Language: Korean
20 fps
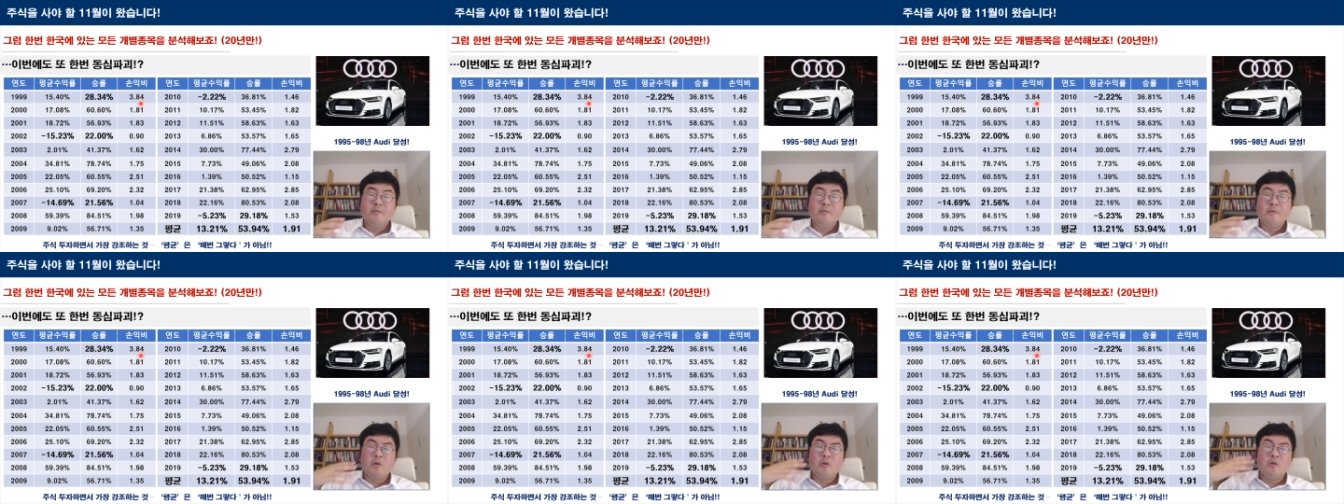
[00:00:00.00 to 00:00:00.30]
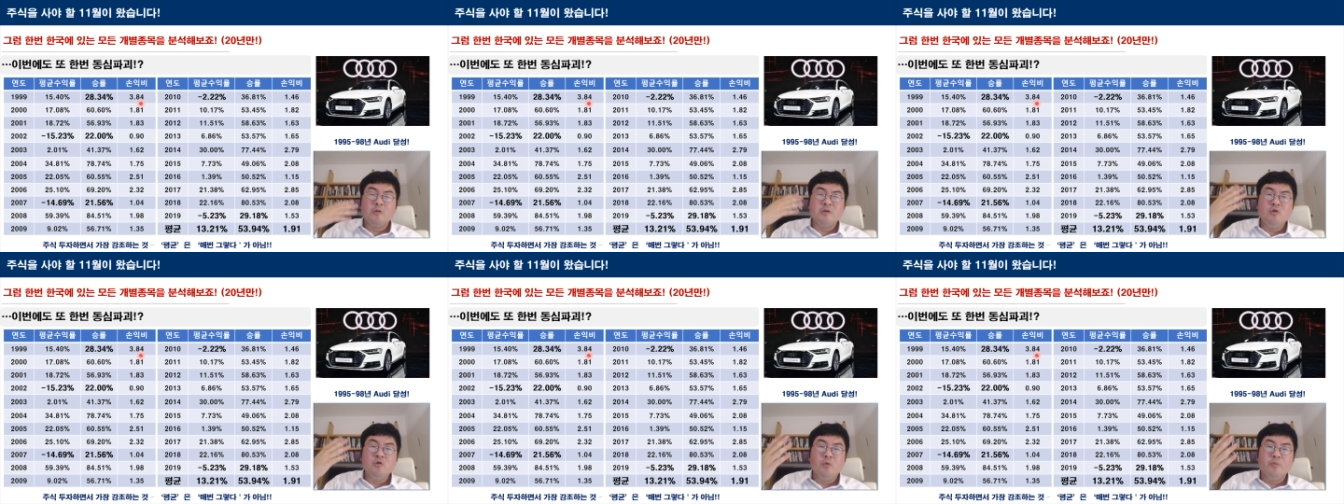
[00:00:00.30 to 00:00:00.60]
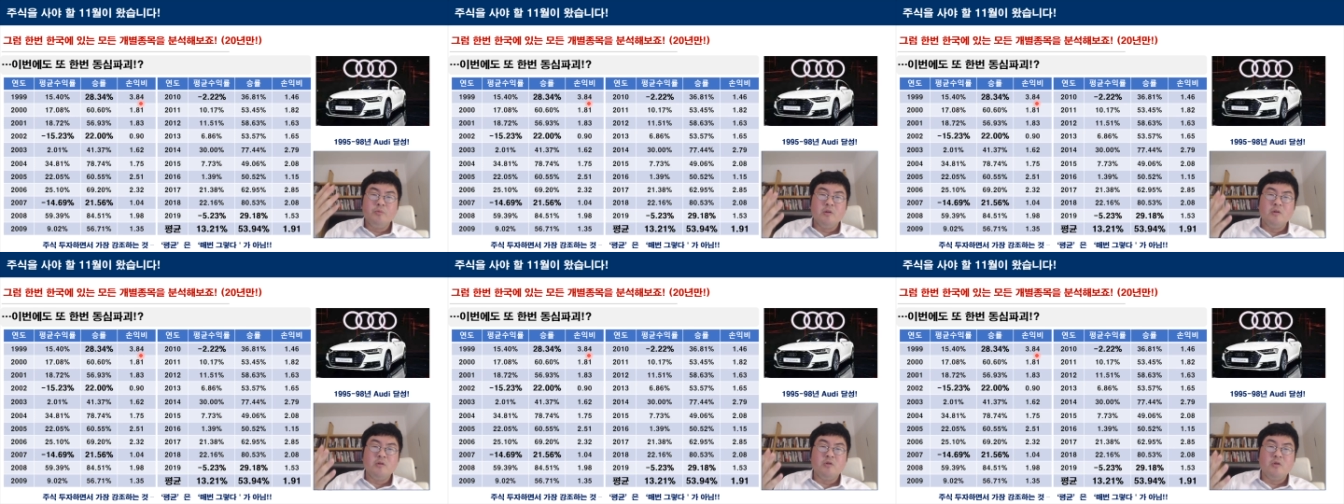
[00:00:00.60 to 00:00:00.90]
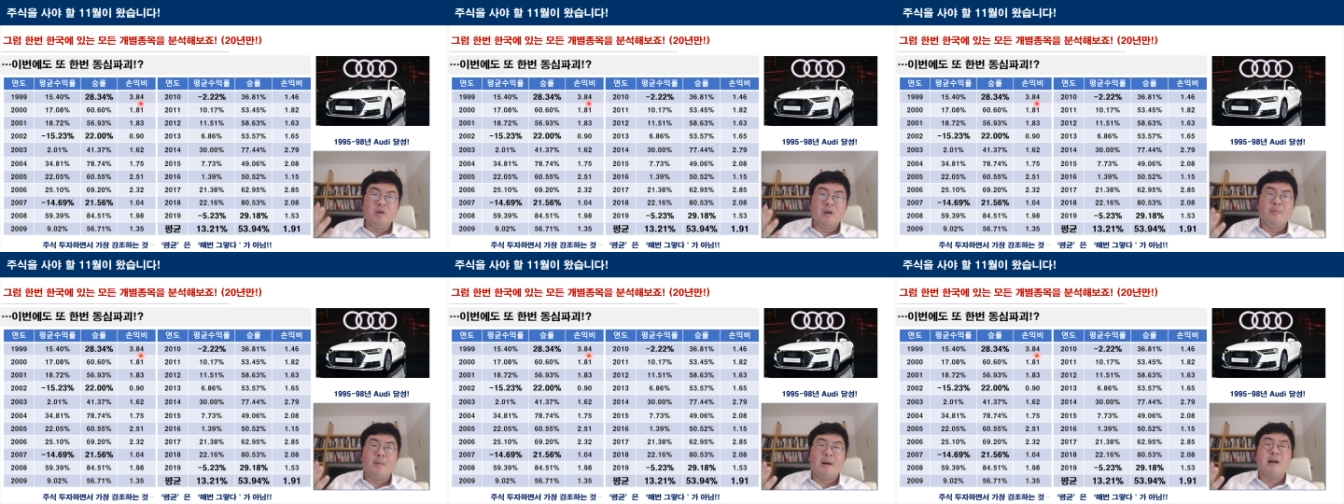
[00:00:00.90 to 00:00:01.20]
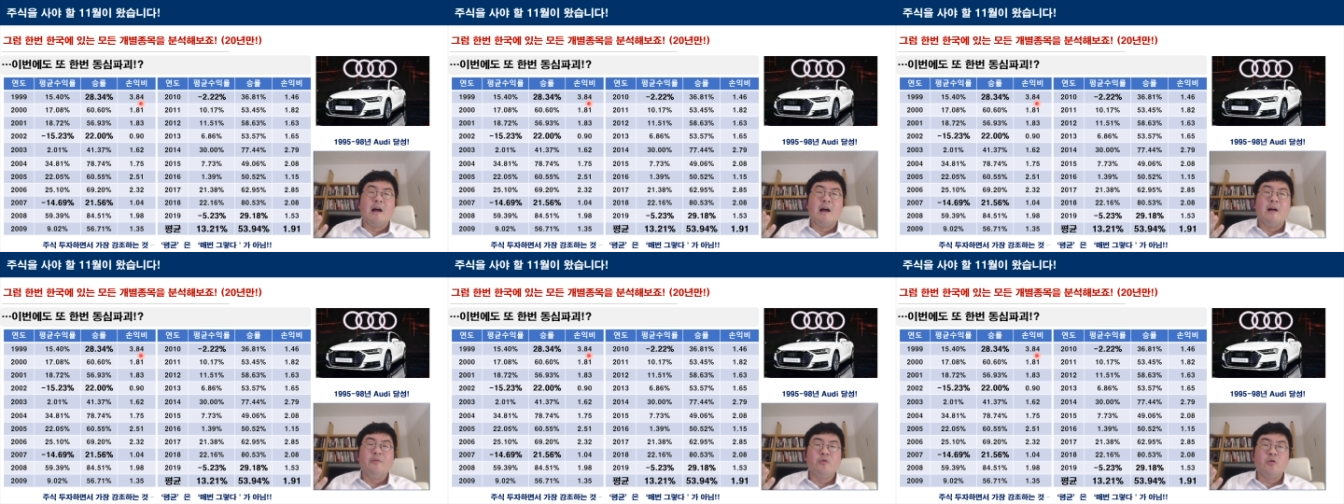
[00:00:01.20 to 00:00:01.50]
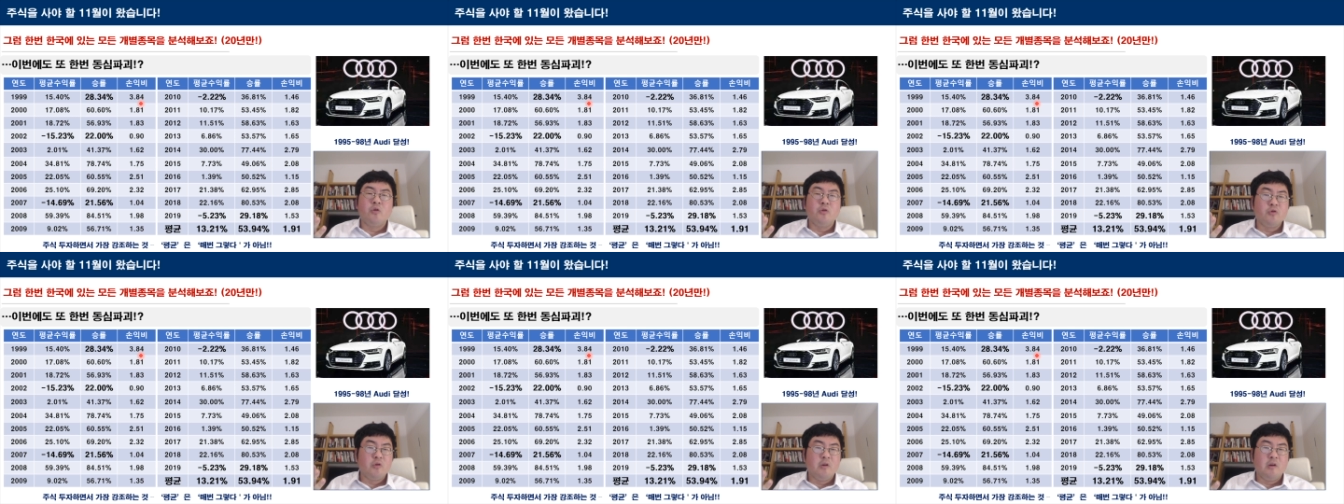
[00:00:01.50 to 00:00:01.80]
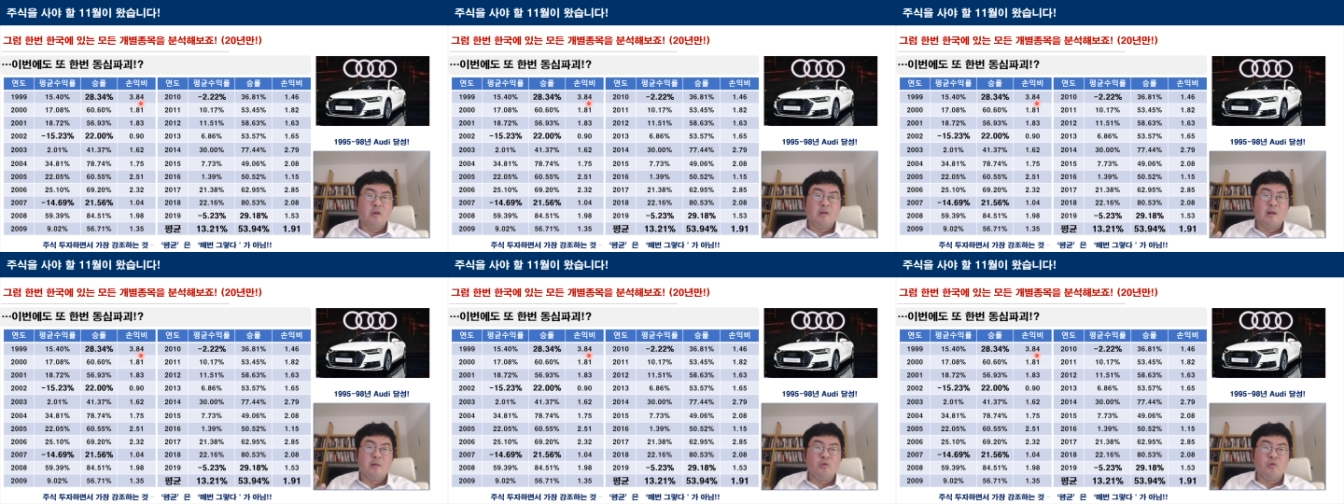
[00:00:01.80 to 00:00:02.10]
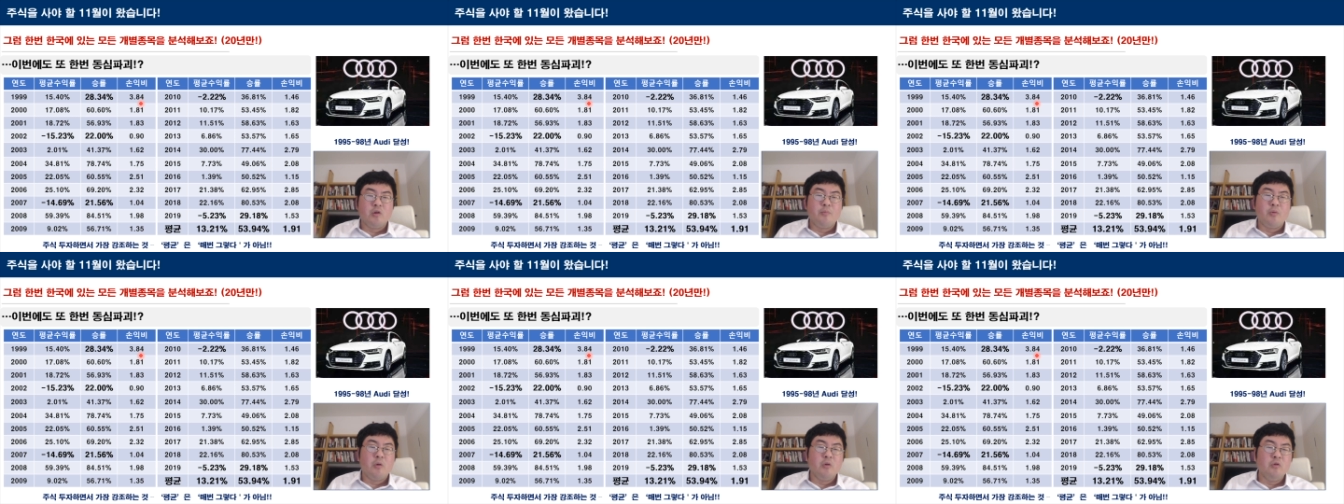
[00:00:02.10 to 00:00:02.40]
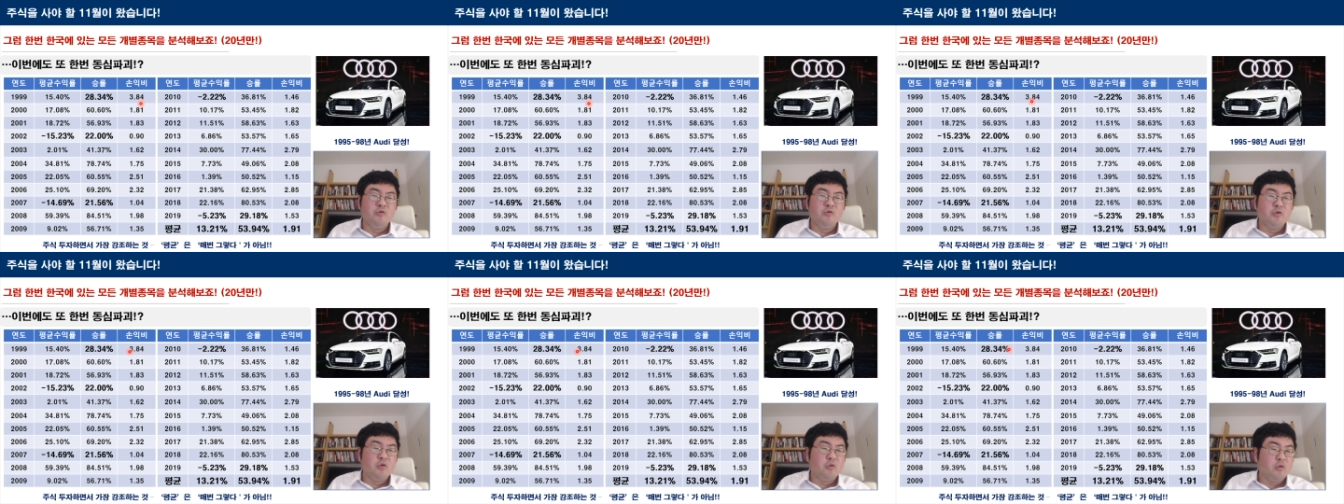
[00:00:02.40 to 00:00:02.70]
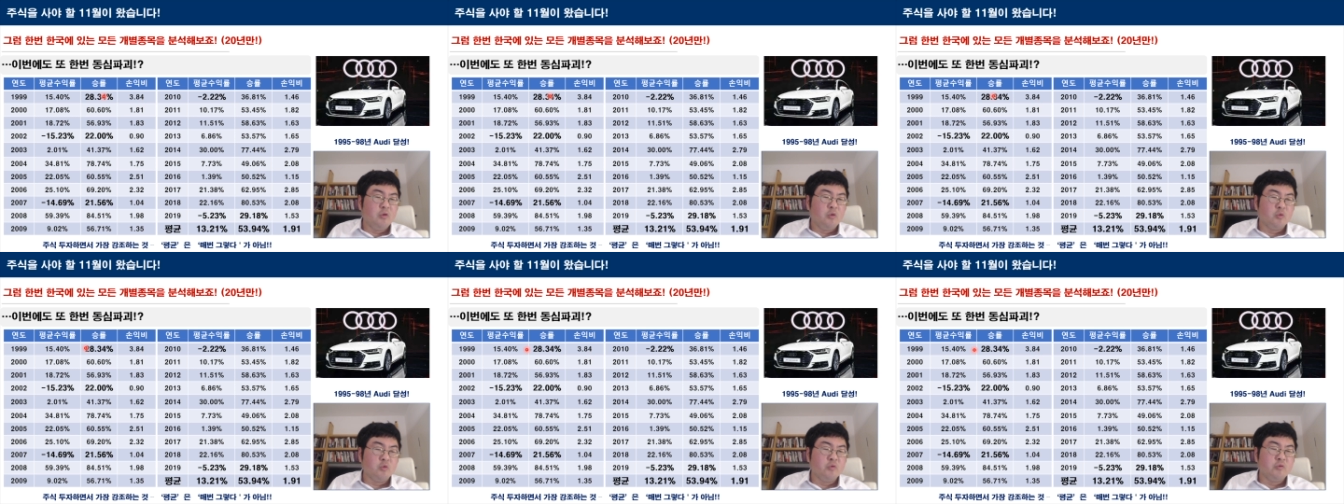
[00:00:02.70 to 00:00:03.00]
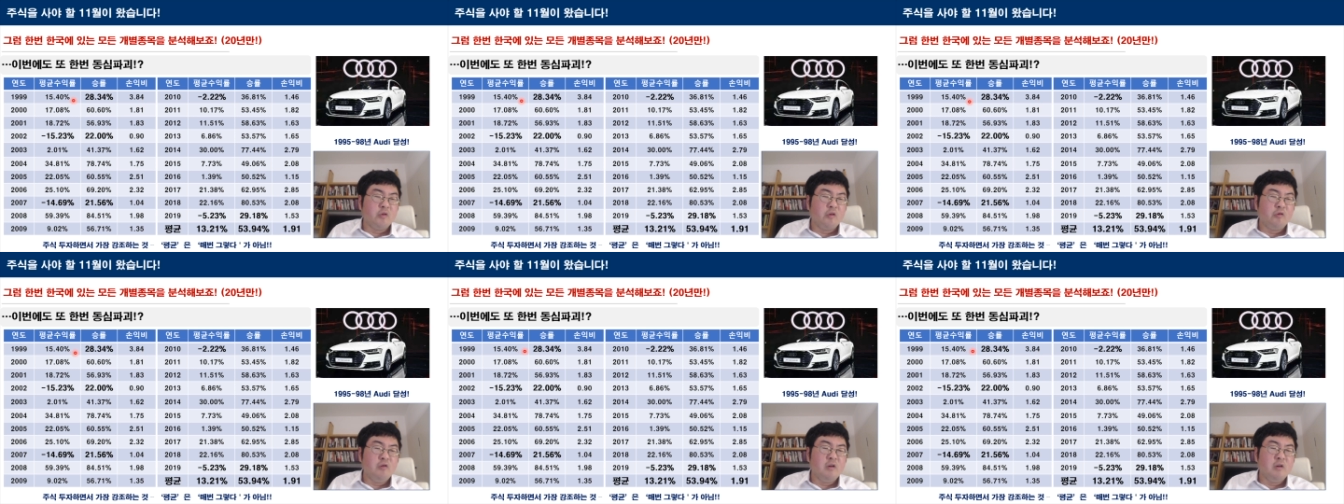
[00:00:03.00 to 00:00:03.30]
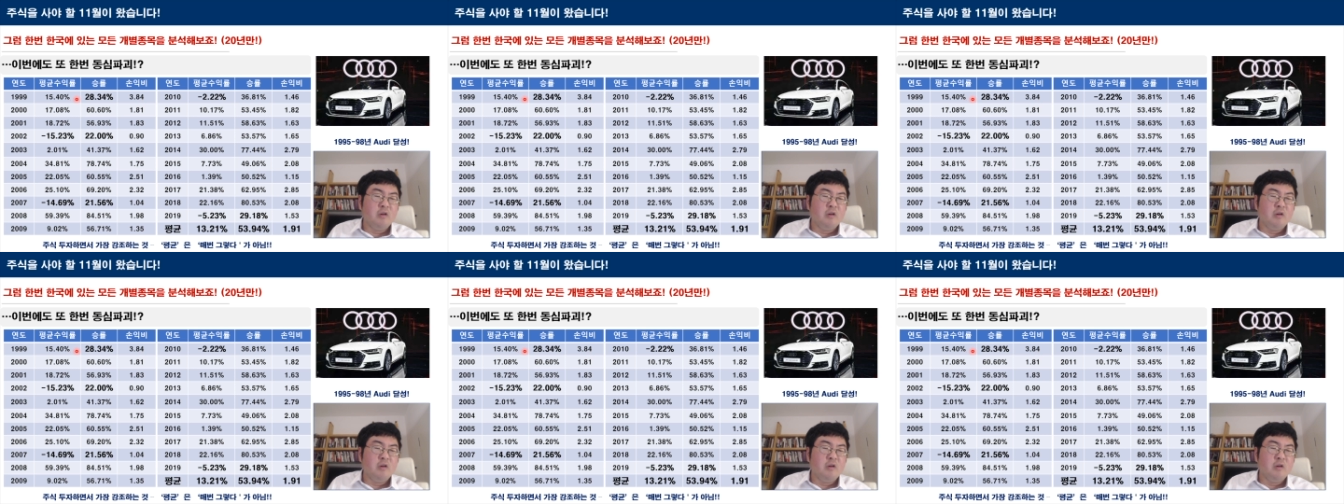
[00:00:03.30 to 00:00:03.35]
떨어진 놈들은 그렇게 많이 안 떨어졌기 때문에 평균적으로 이 정도의 수익을